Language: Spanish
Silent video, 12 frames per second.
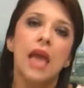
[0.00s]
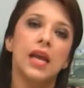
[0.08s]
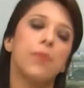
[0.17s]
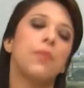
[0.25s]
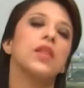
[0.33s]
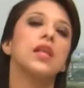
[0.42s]

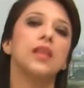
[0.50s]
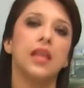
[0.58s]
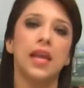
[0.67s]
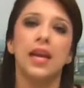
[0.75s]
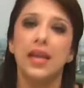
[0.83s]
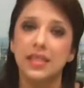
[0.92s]
que pueden
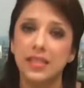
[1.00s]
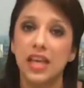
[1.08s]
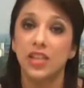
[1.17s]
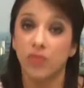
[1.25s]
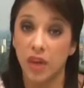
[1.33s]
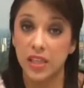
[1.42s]
tener en
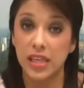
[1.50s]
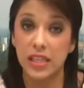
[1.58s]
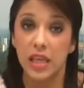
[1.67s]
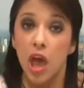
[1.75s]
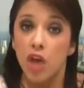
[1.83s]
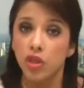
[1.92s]
estas
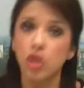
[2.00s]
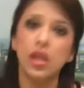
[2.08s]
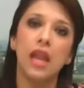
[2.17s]
fechas donde